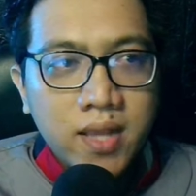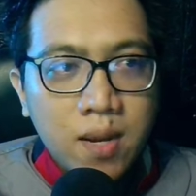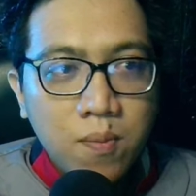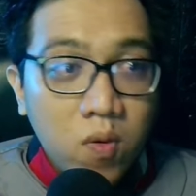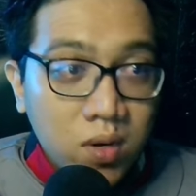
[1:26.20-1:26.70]

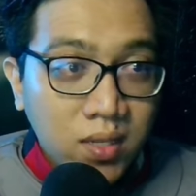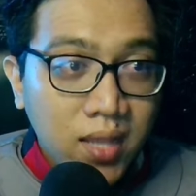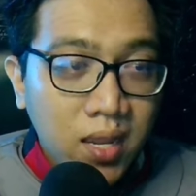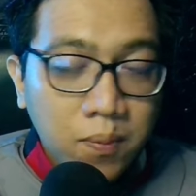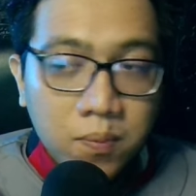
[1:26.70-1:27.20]
power
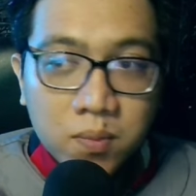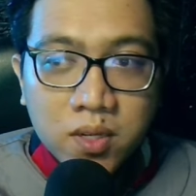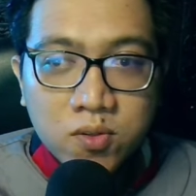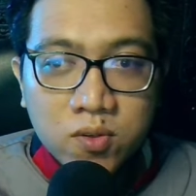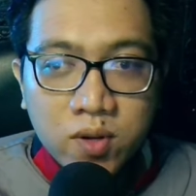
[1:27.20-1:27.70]
type
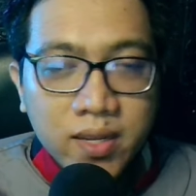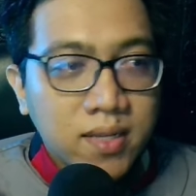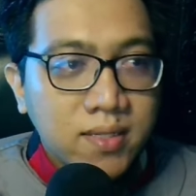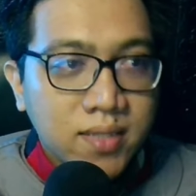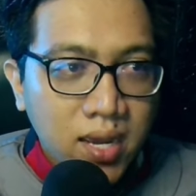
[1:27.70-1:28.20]
dan juga
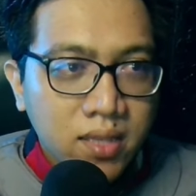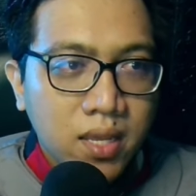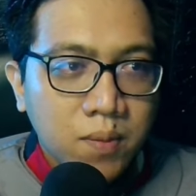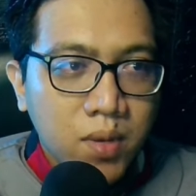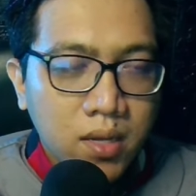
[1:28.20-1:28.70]
yang sky
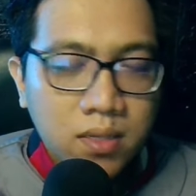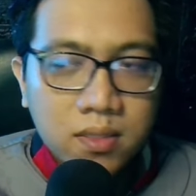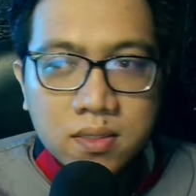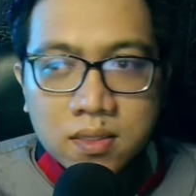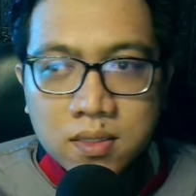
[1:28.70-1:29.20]
type
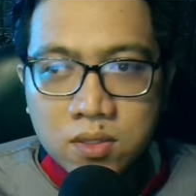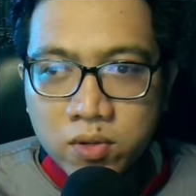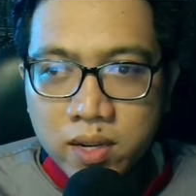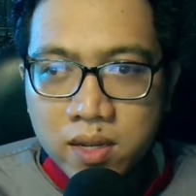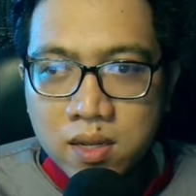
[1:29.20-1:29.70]
guys, gitu
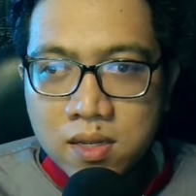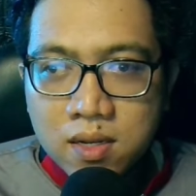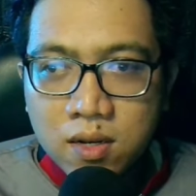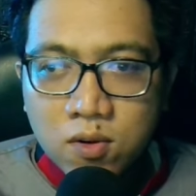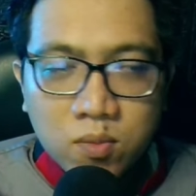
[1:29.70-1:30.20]
ya.
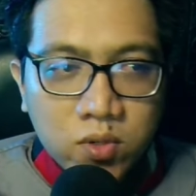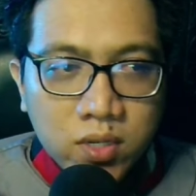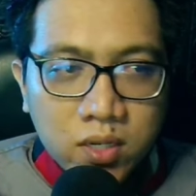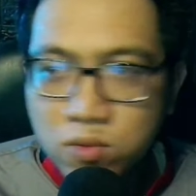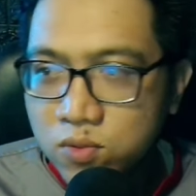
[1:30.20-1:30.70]
Lalu
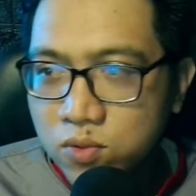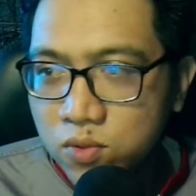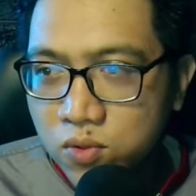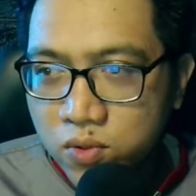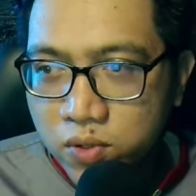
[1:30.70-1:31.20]
kemudian
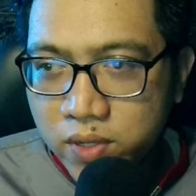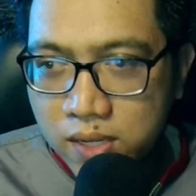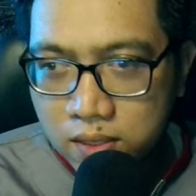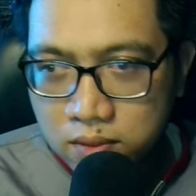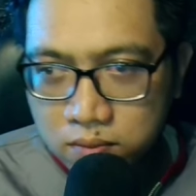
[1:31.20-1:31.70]
untuk
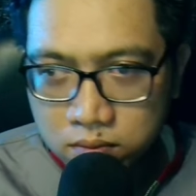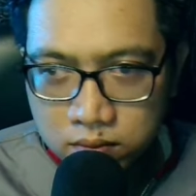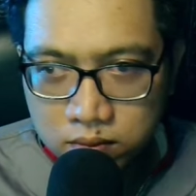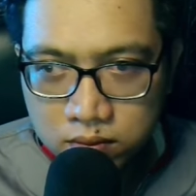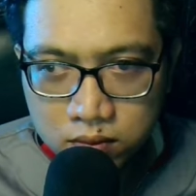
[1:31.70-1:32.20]
yang
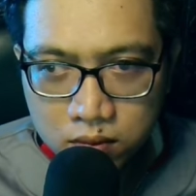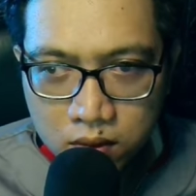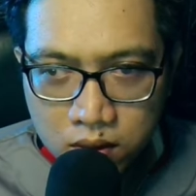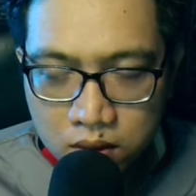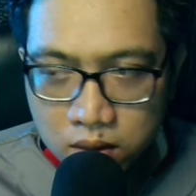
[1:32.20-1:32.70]

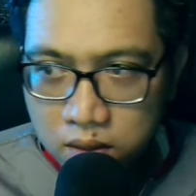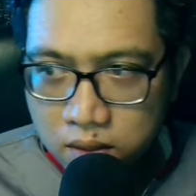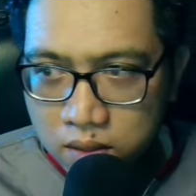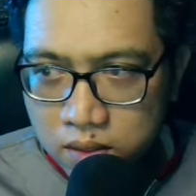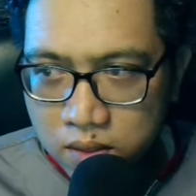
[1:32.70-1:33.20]

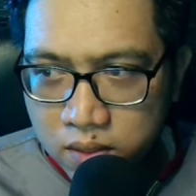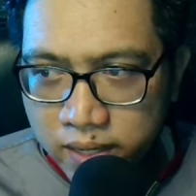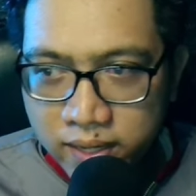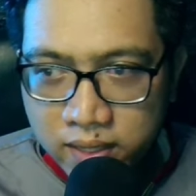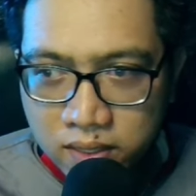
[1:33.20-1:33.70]
uh,
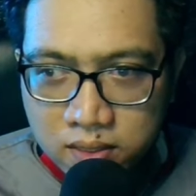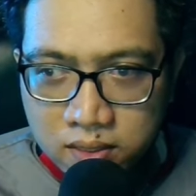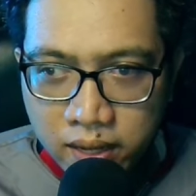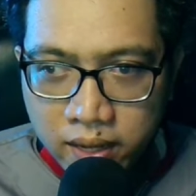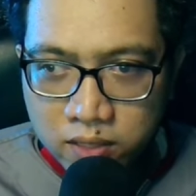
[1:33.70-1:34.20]
eh, DX,
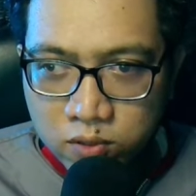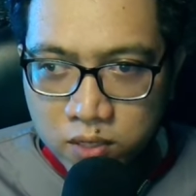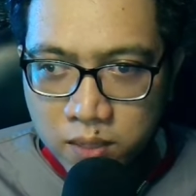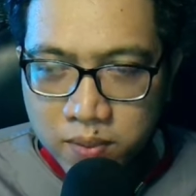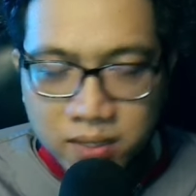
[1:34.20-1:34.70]
DX
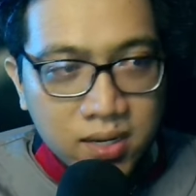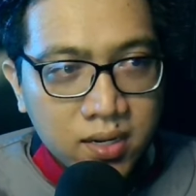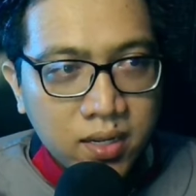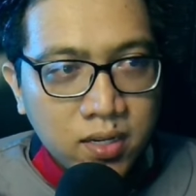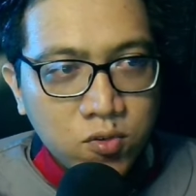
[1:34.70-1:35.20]
Ultraman Trigger
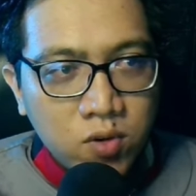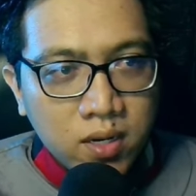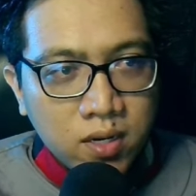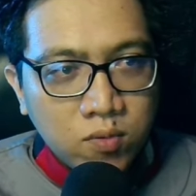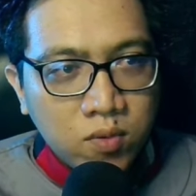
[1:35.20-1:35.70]
ya, ini juga
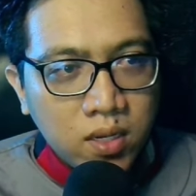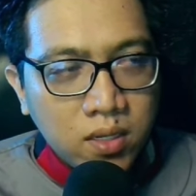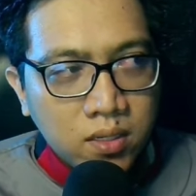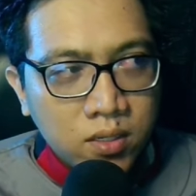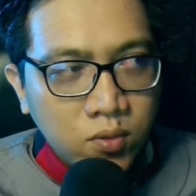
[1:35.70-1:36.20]
ada dua,
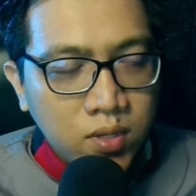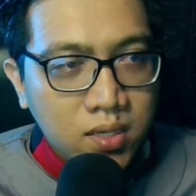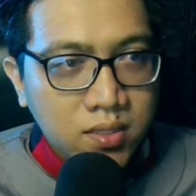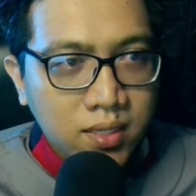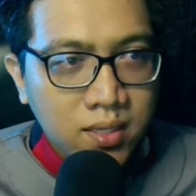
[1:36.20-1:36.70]
yaitu yang
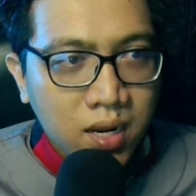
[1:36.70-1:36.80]
set dengan